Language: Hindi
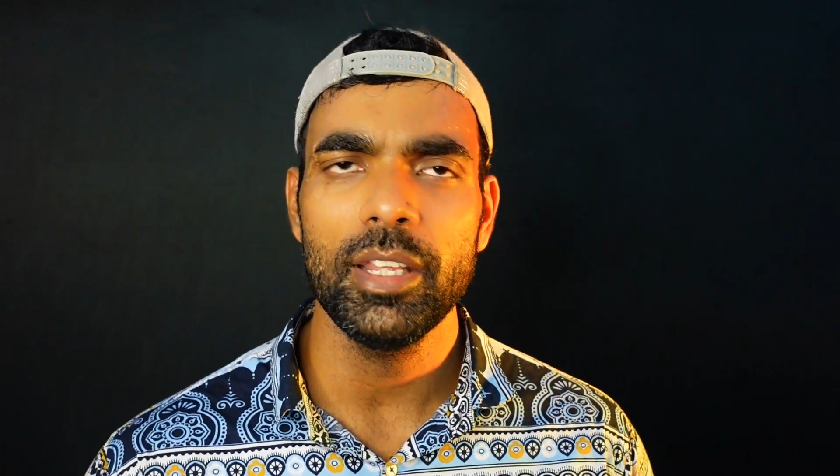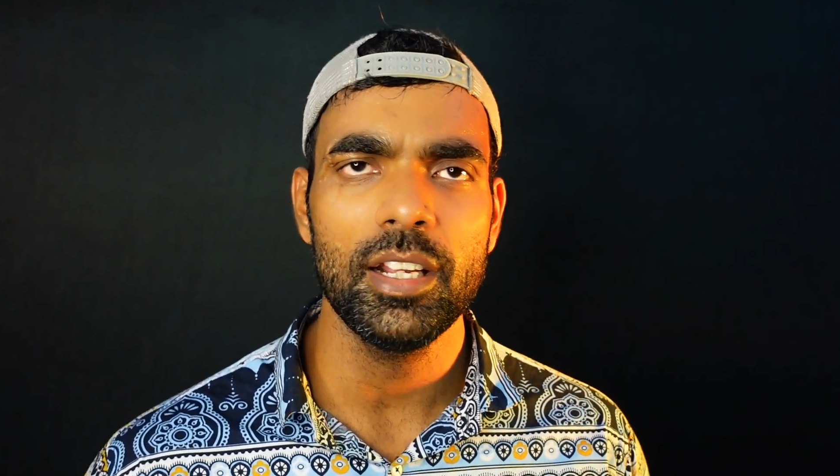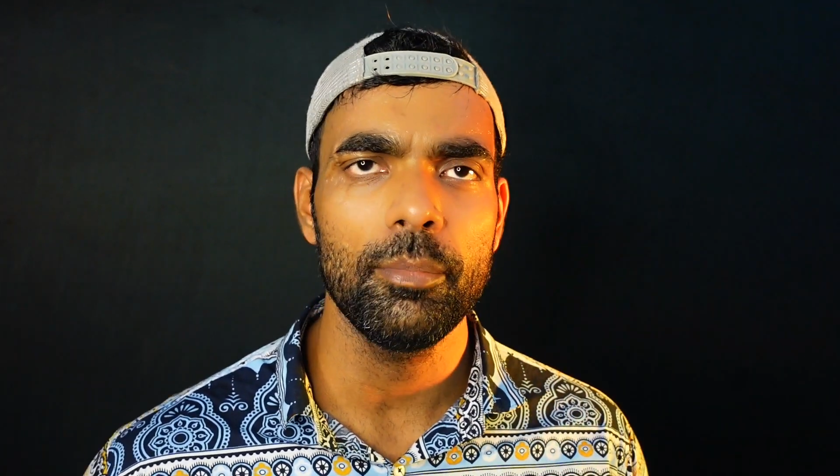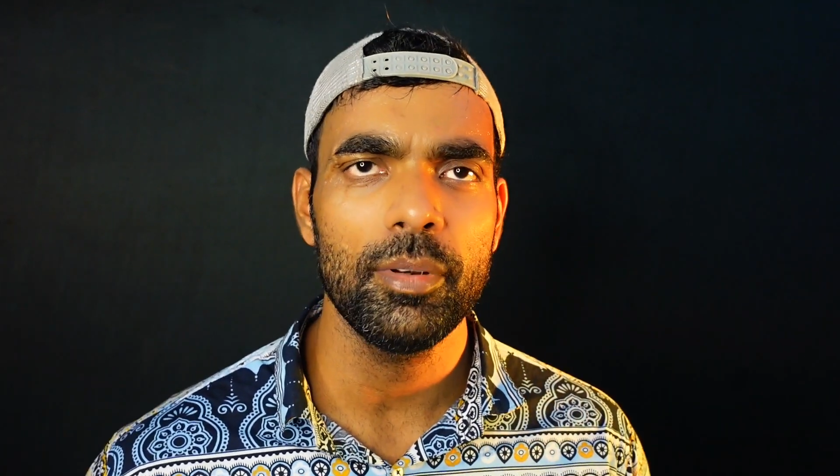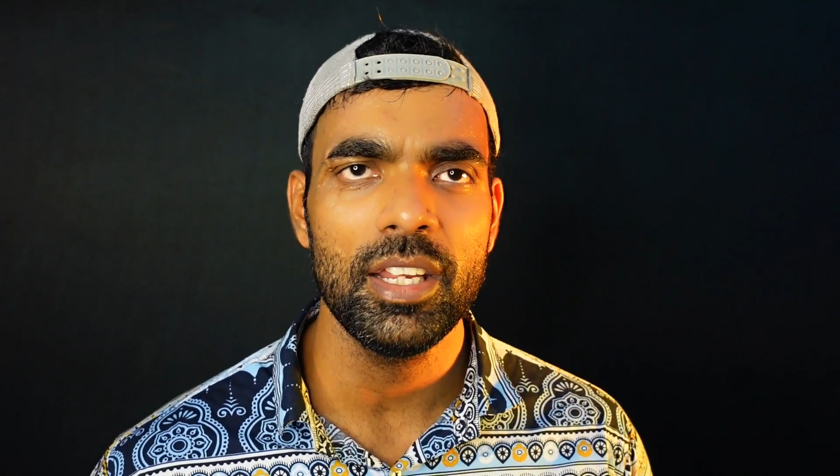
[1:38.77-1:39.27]
बड़ी
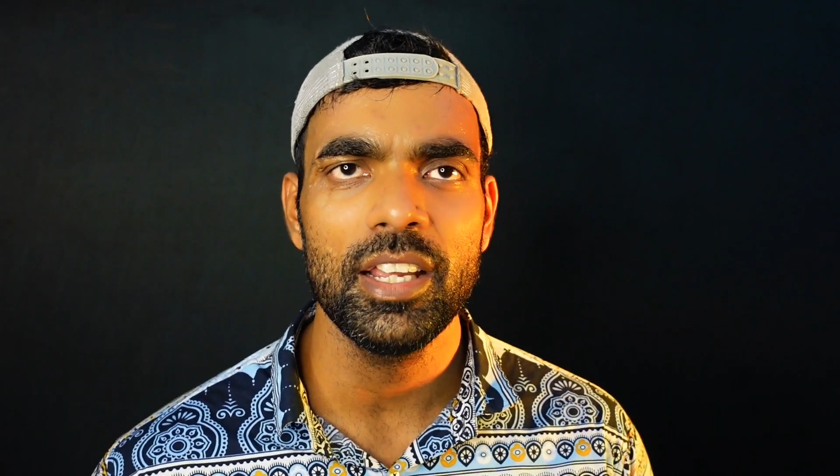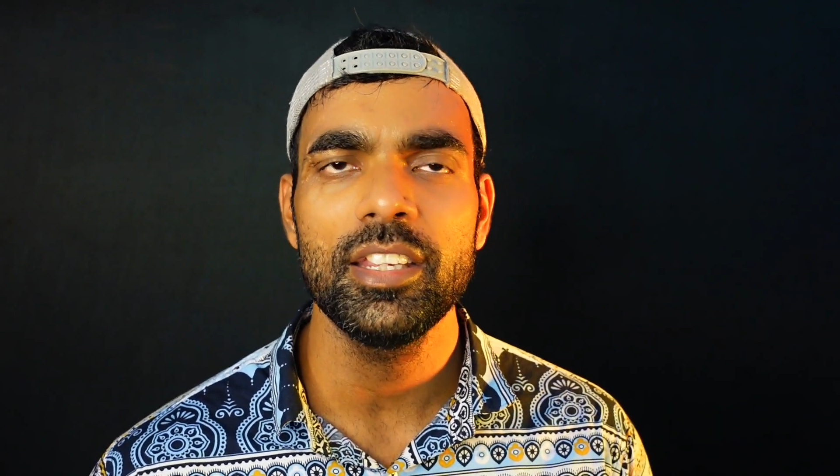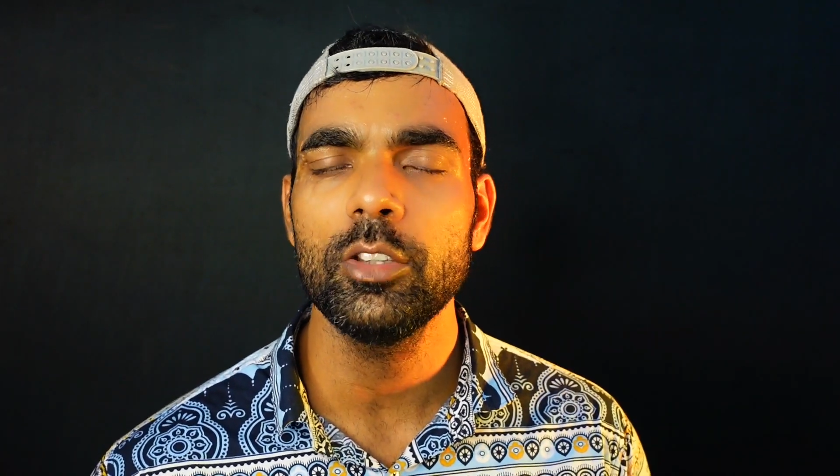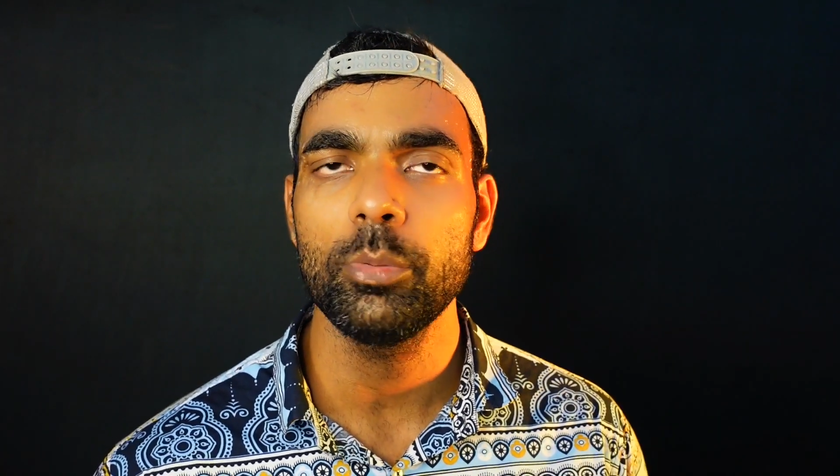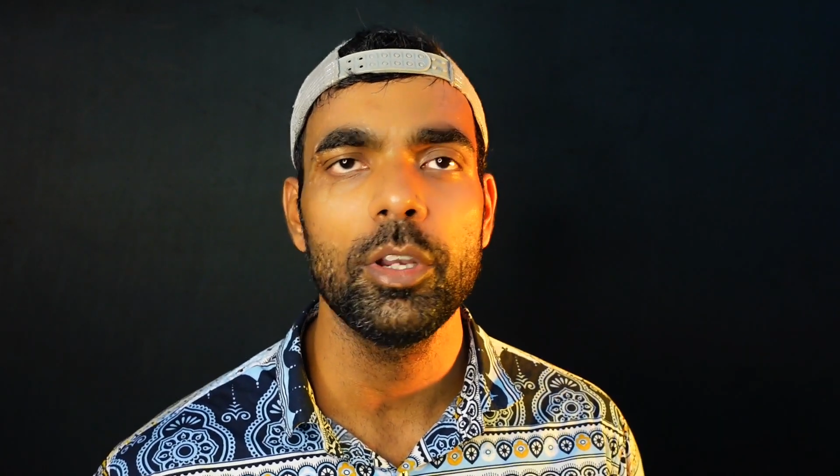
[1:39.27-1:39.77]
कंपनियां
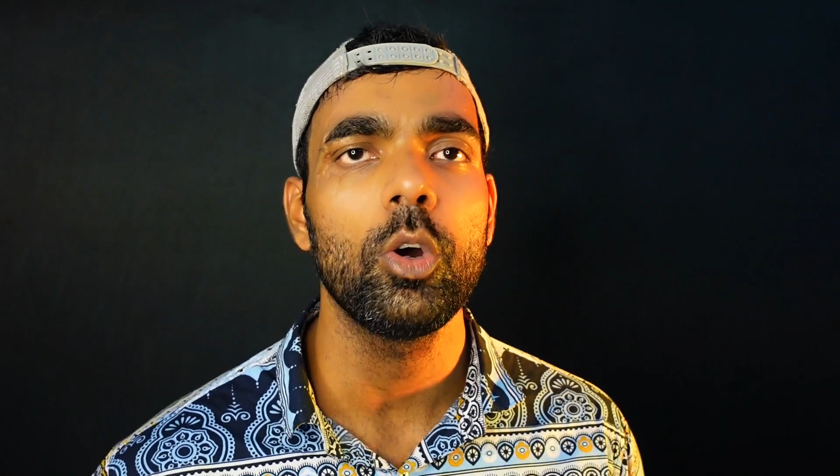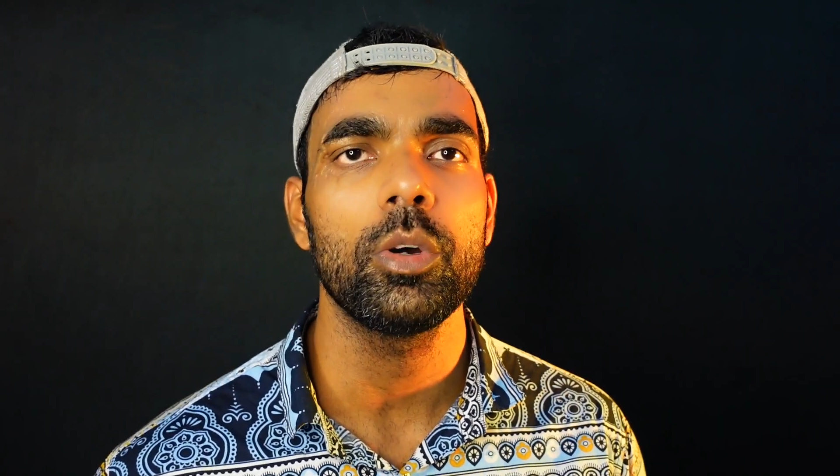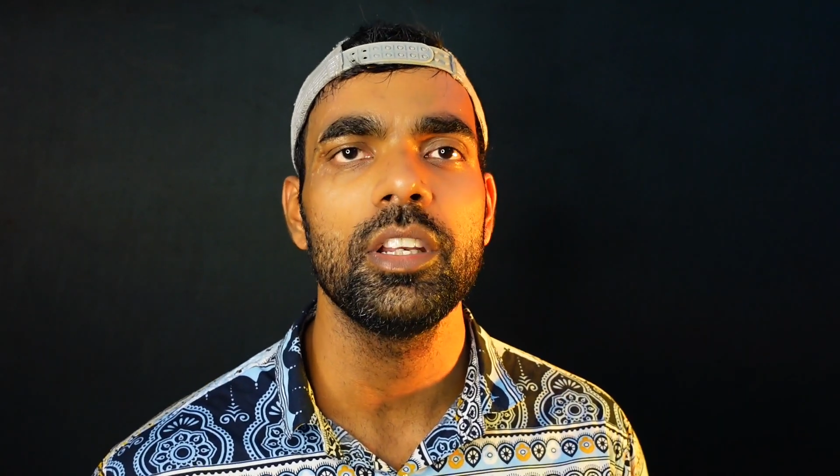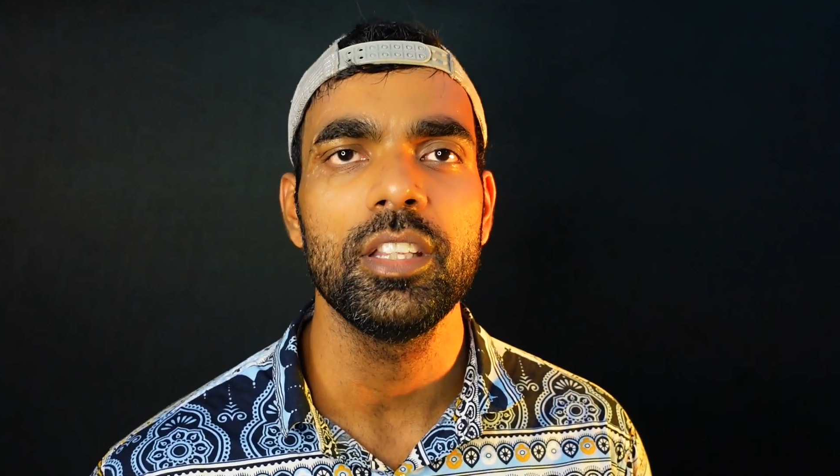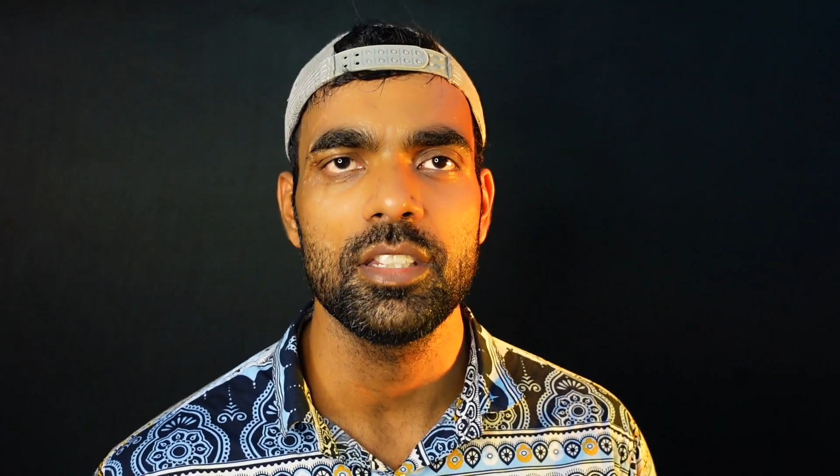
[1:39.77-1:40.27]
ये तुम्हें
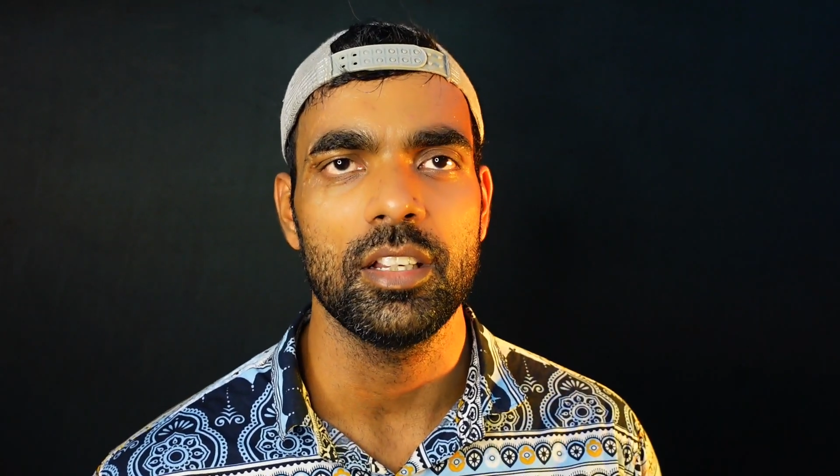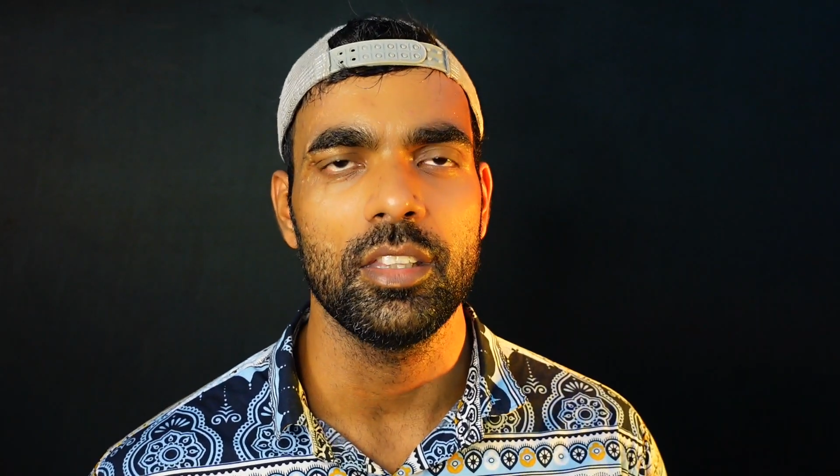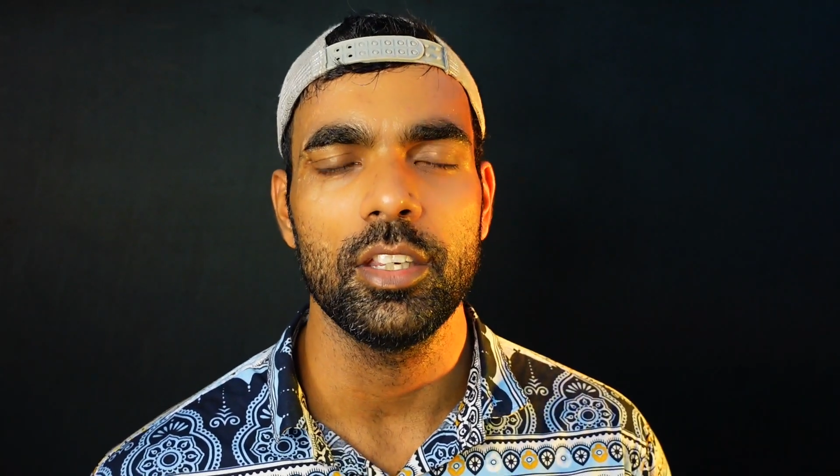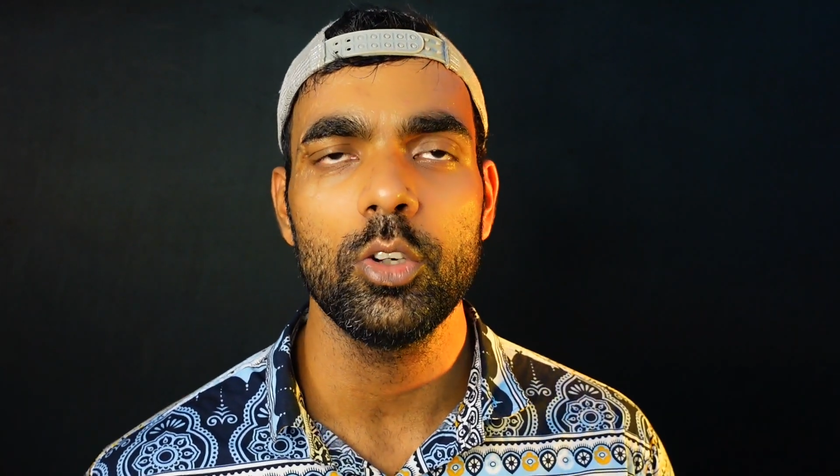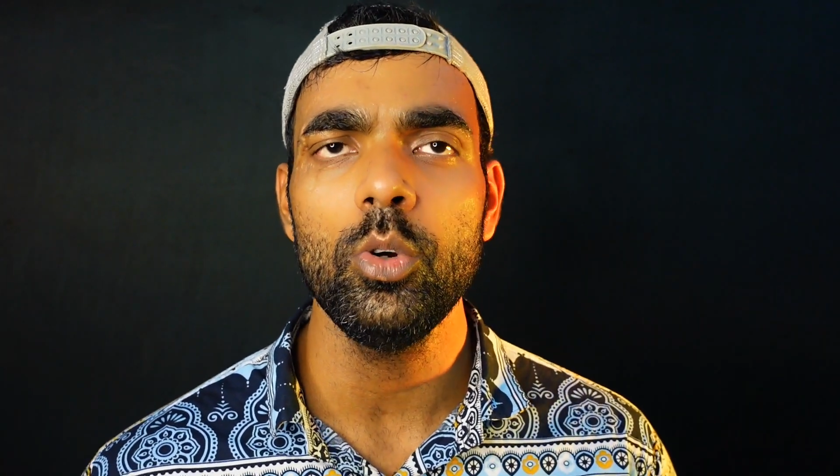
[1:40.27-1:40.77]
नौकरी दे
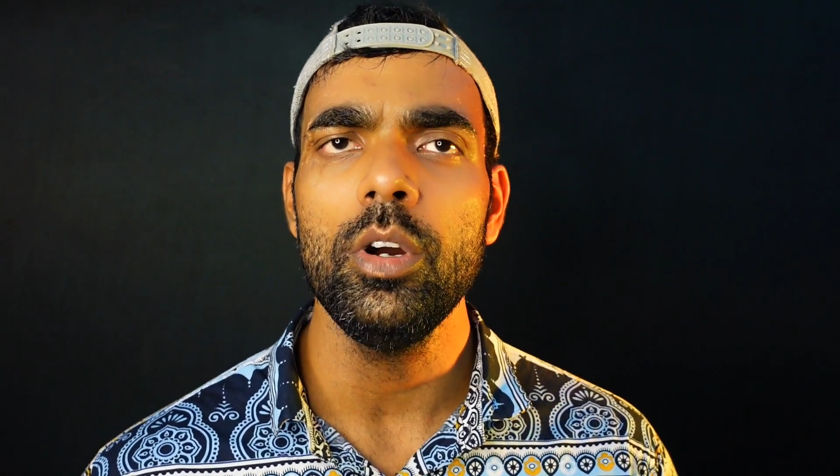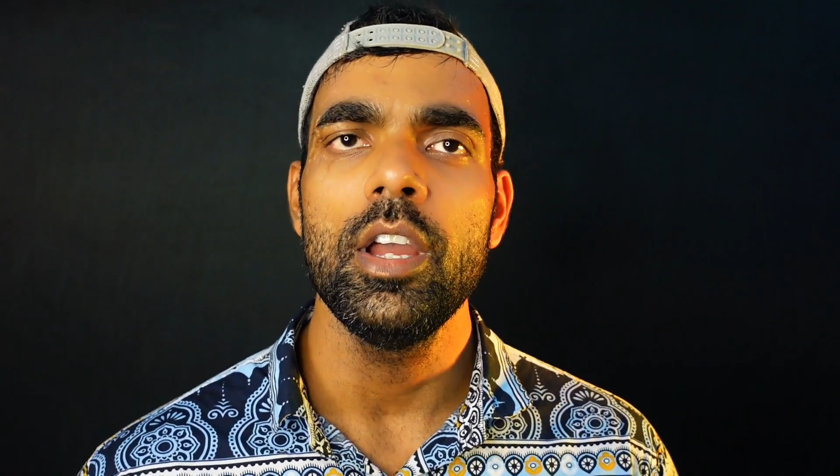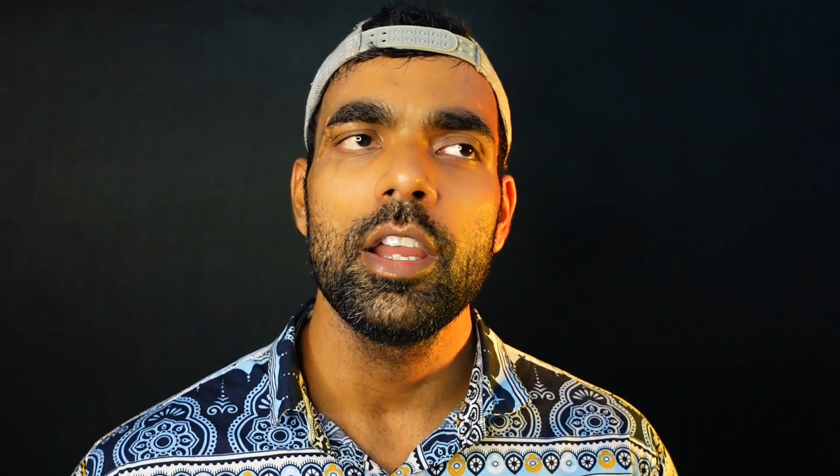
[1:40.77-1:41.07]
सकती हैं क्यों